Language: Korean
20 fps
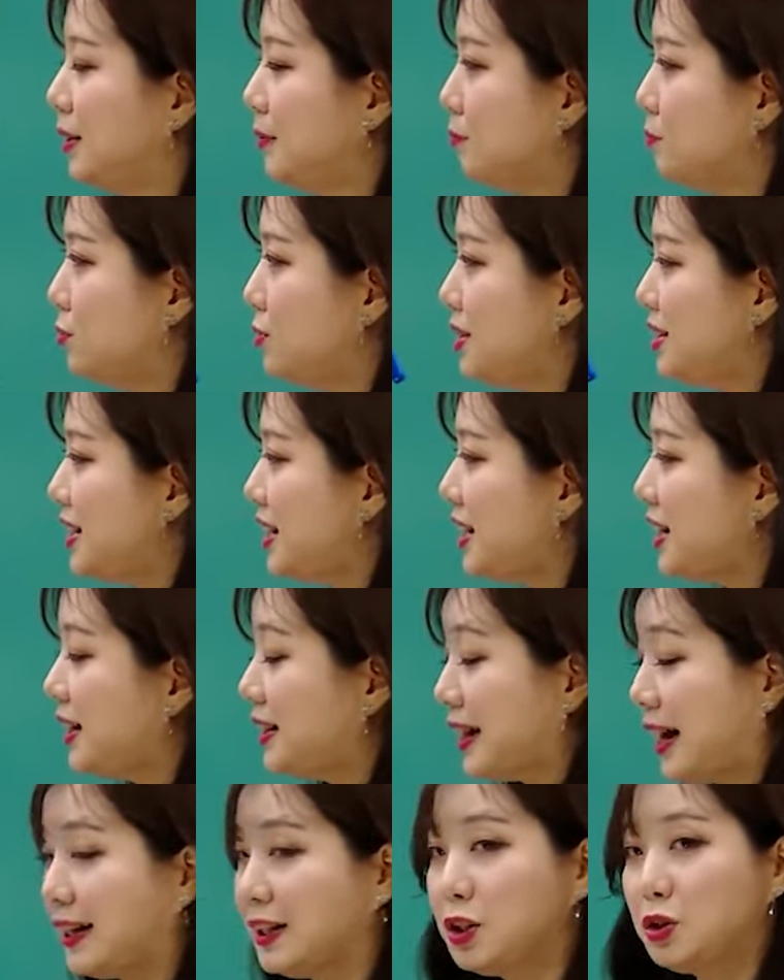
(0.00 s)
문제의
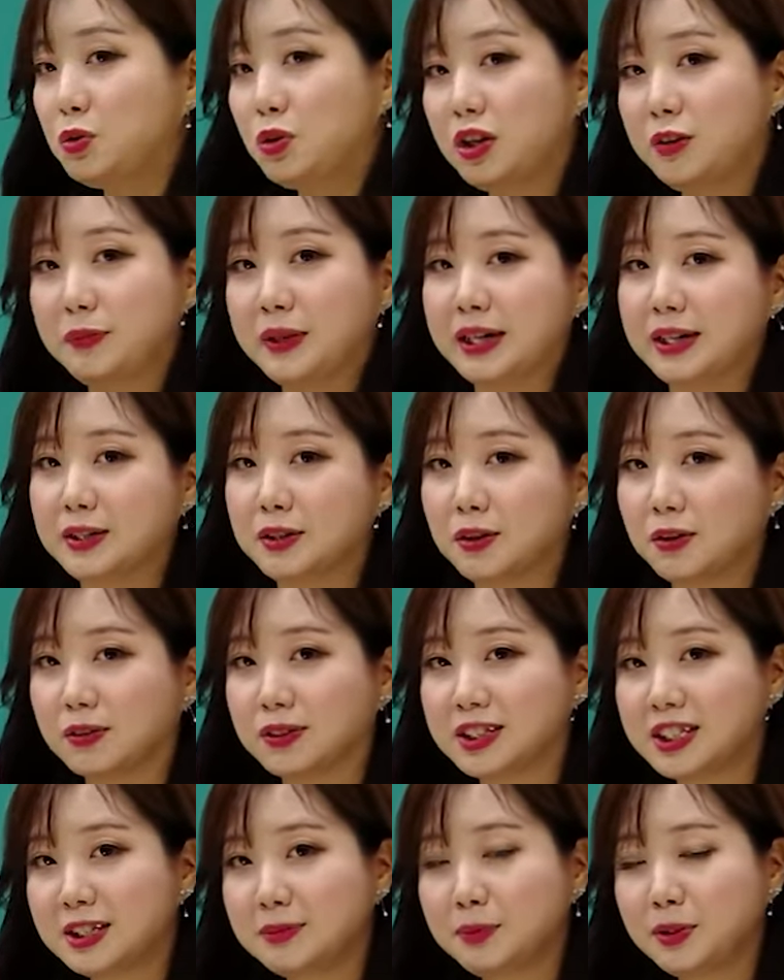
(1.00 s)
난이도에 비해서
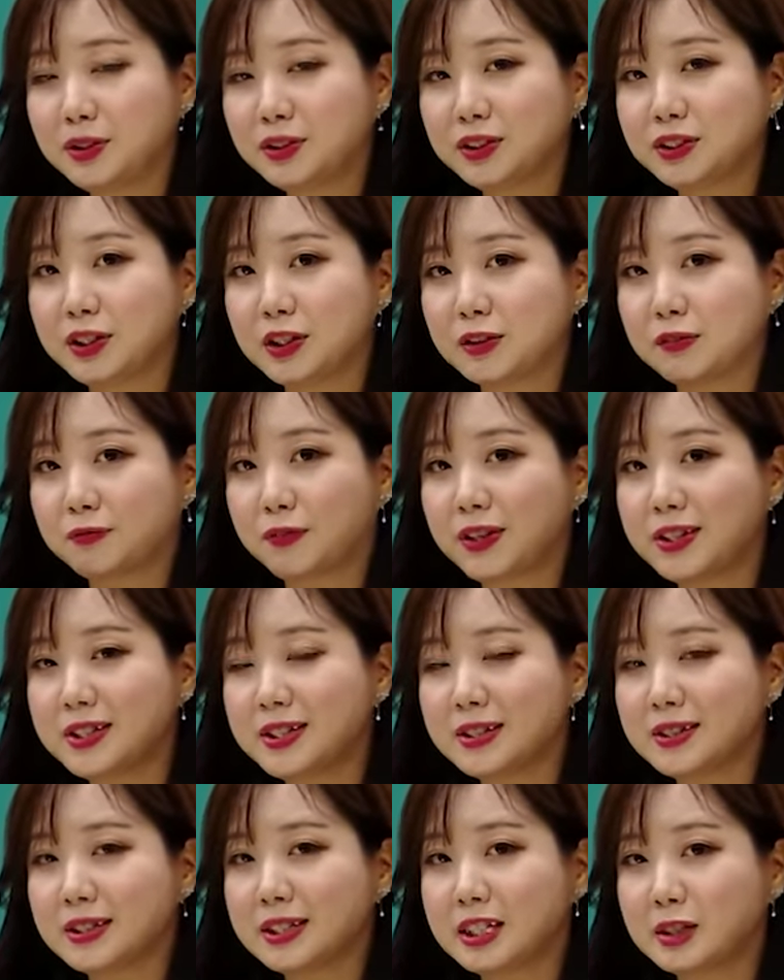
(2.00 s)
7번은 그래도
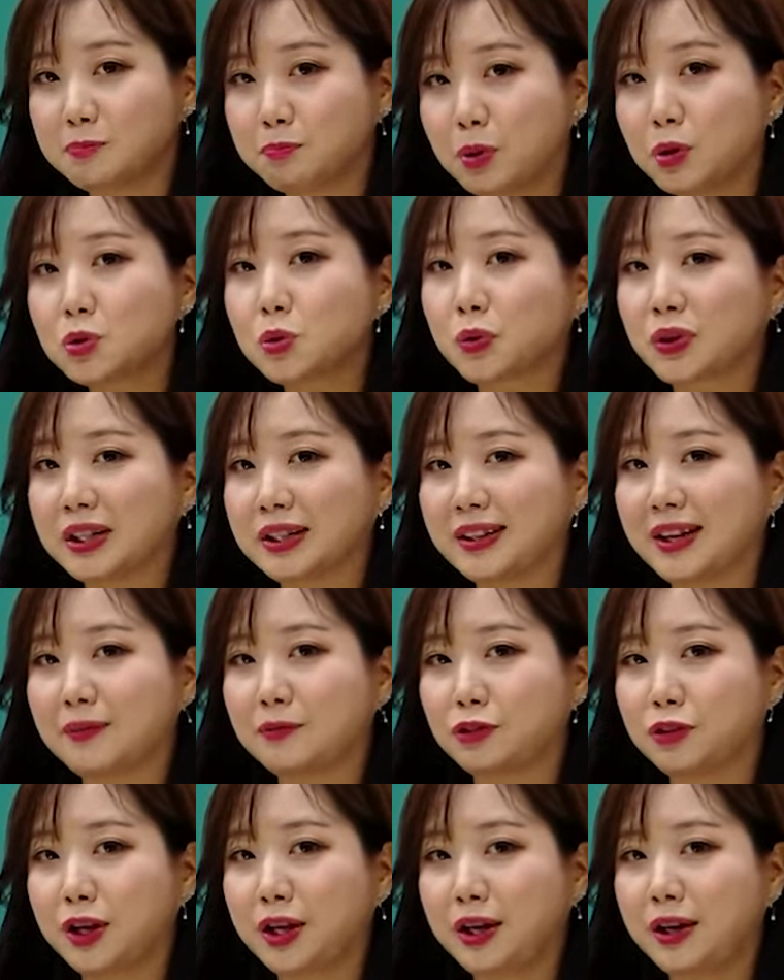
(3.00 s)
first를 짚어줬기
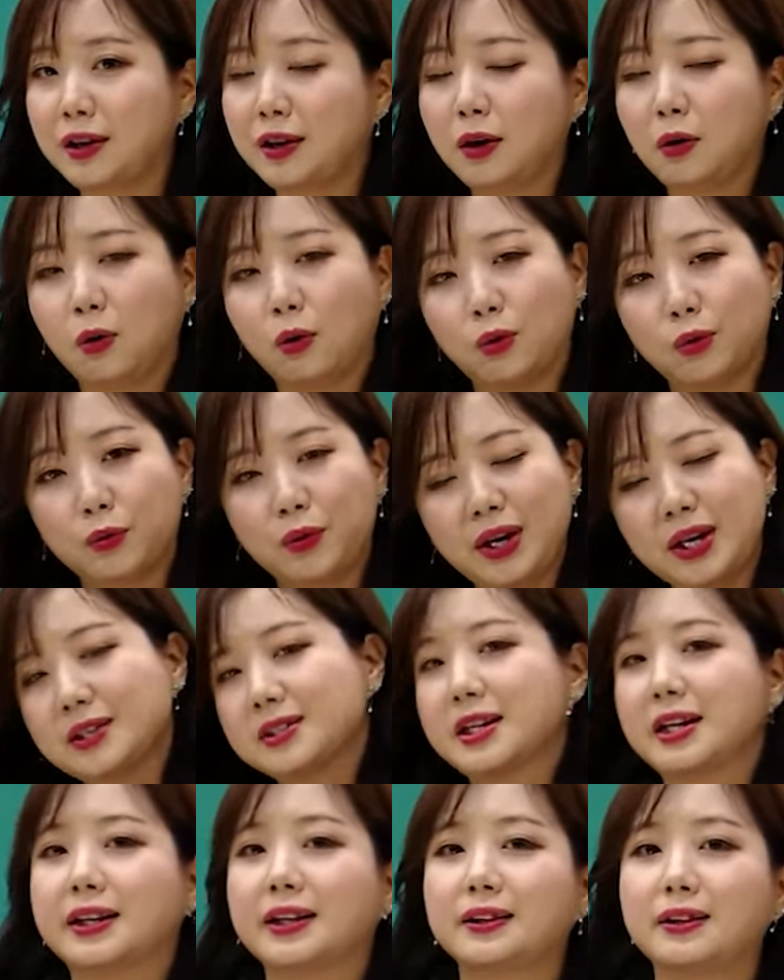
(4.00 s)
때문에 꽤
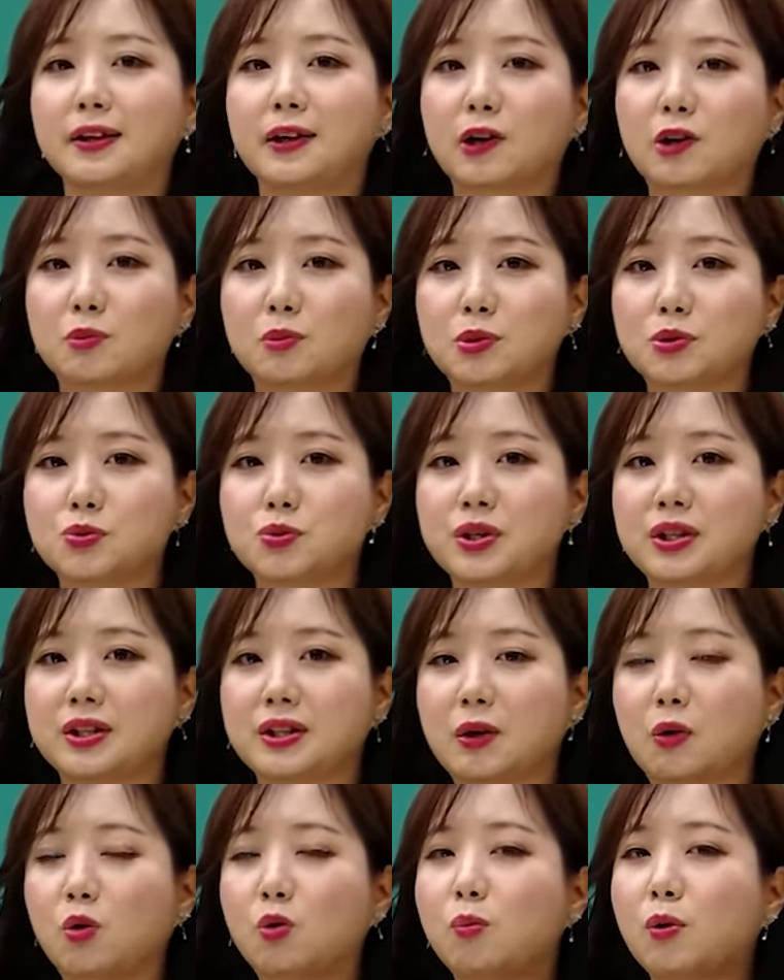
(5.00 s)
잘했다라고 볼 수
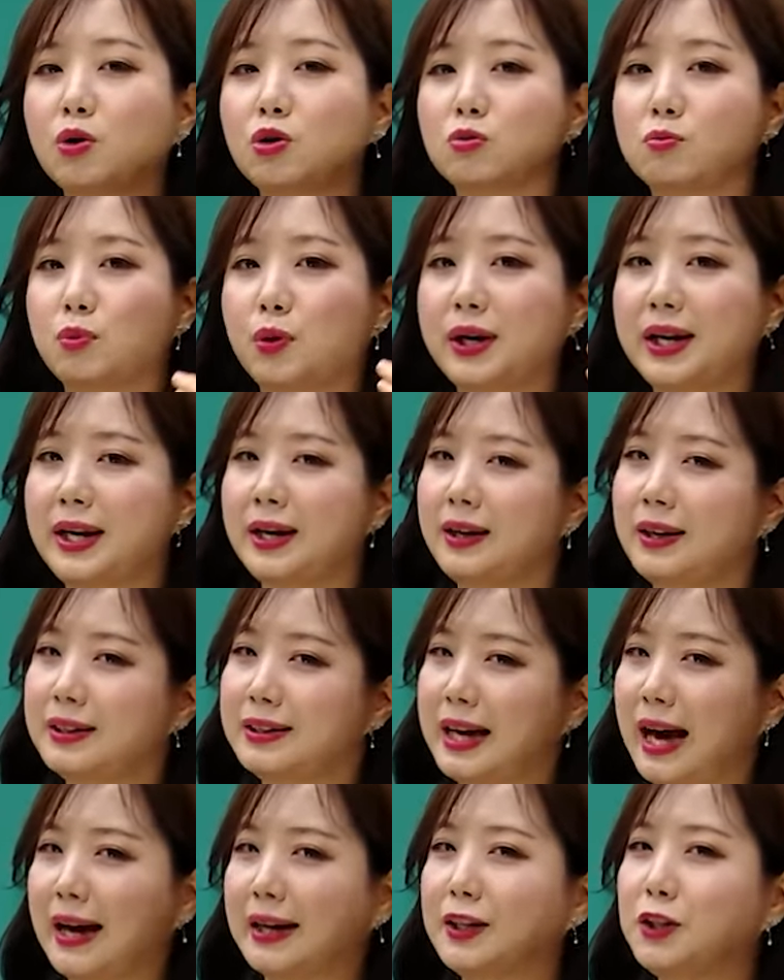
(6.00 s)
있는데 5번, 6번에
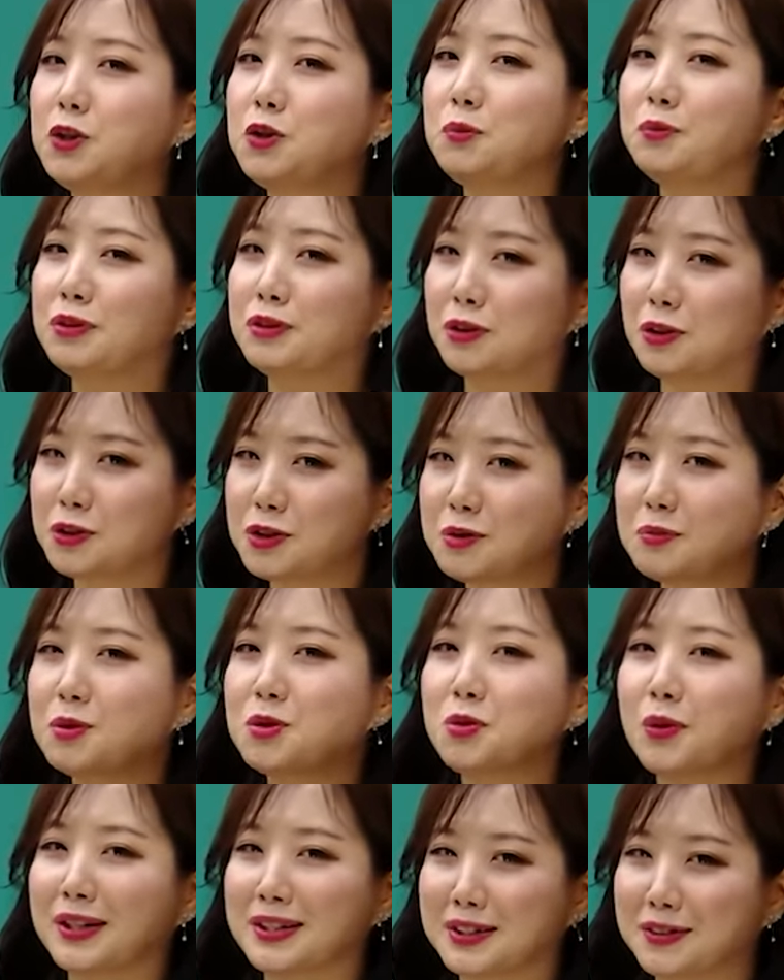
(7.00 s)
양이 좀 늘었으면
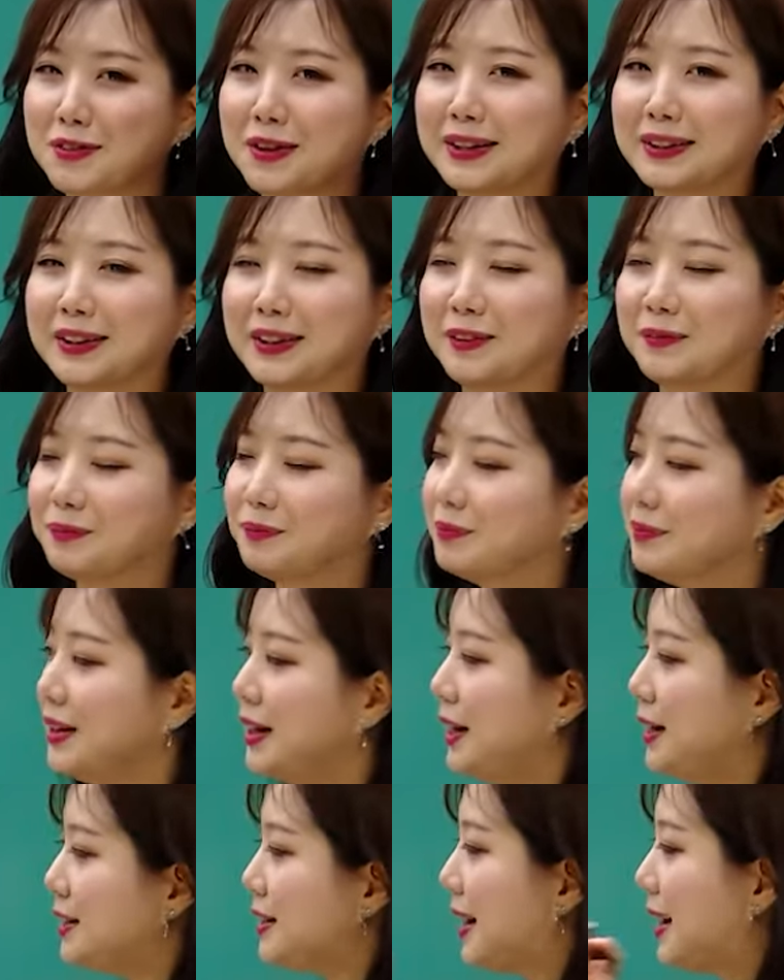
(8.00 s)
좋았을 것 같아요.
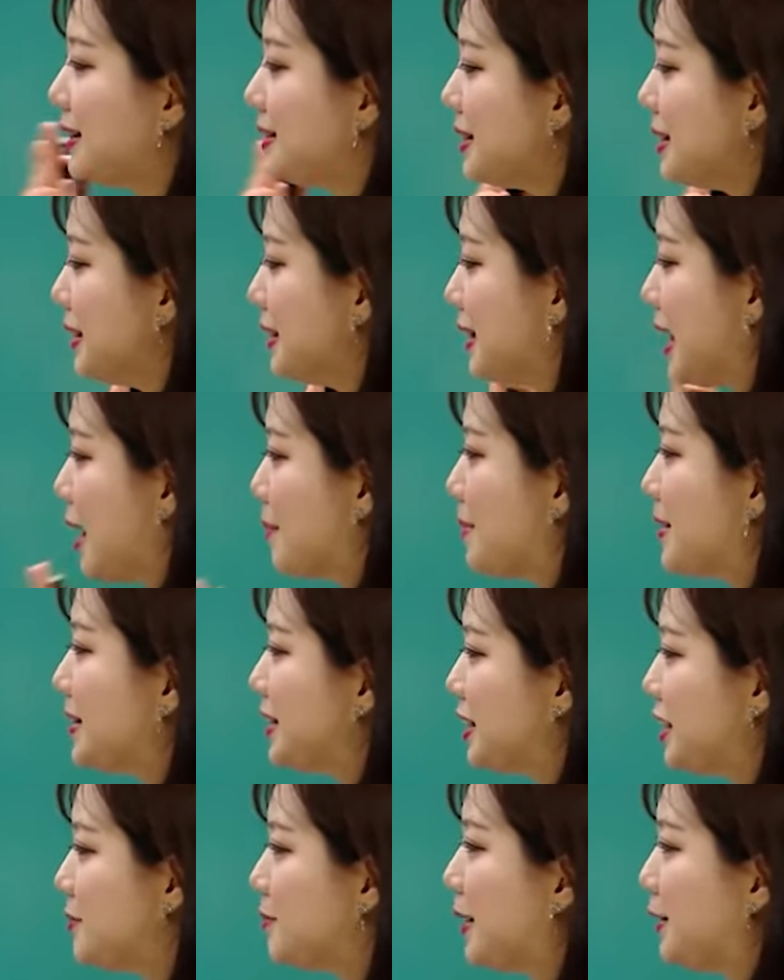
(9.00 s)
자, 학생의
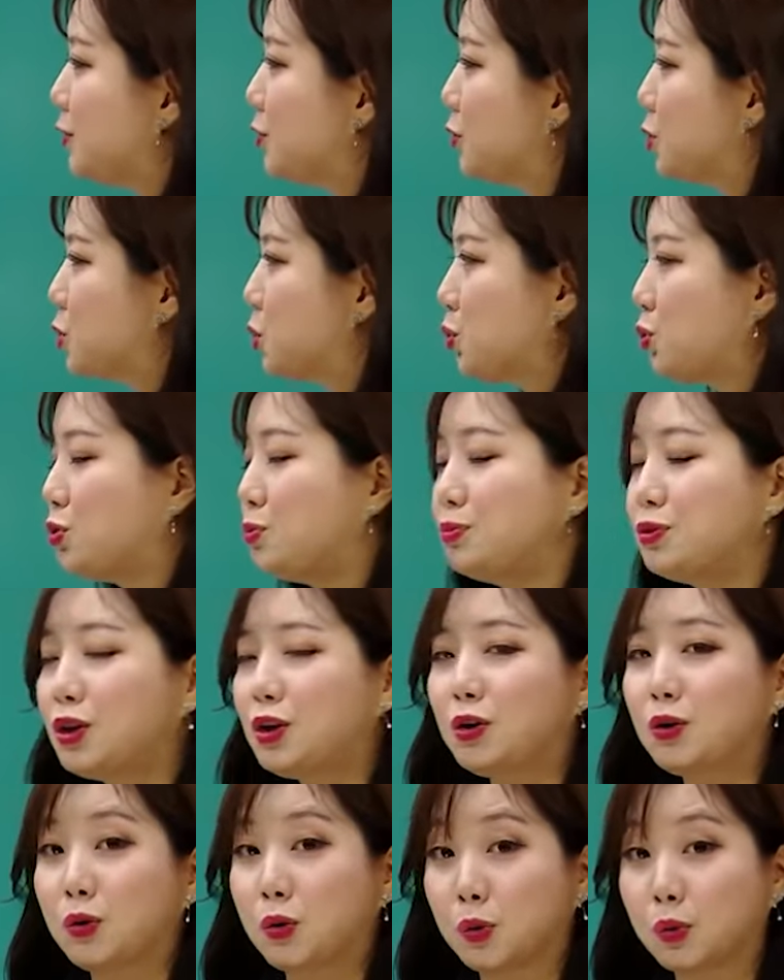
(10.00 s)
답안을 기반으로 조금
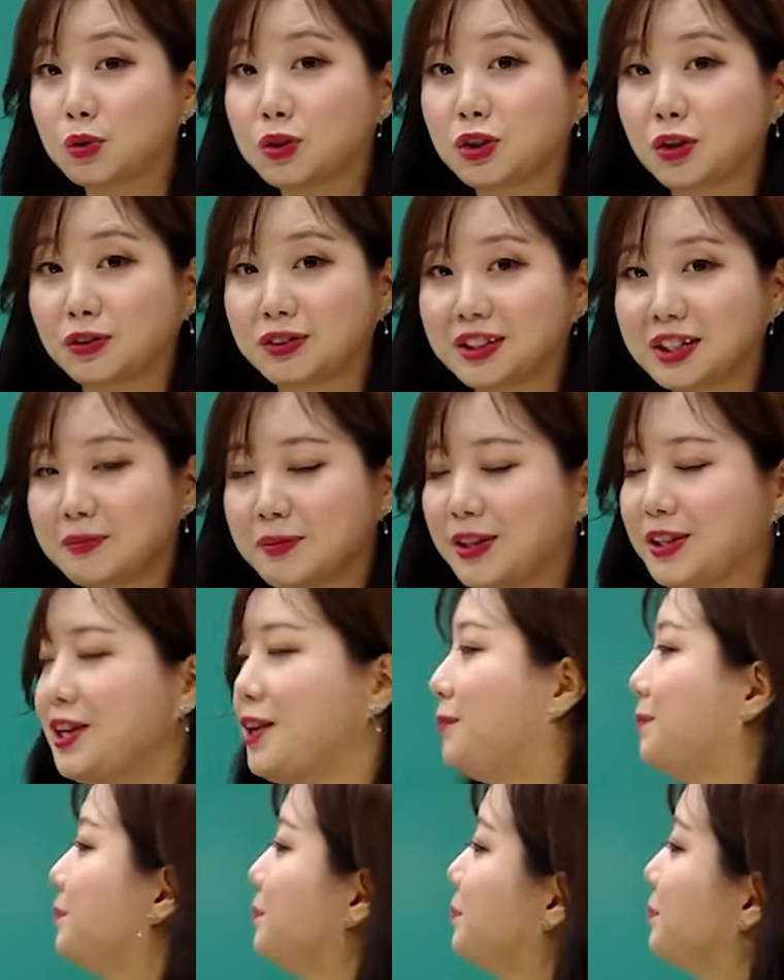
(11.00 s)
더 고쳐드리면요.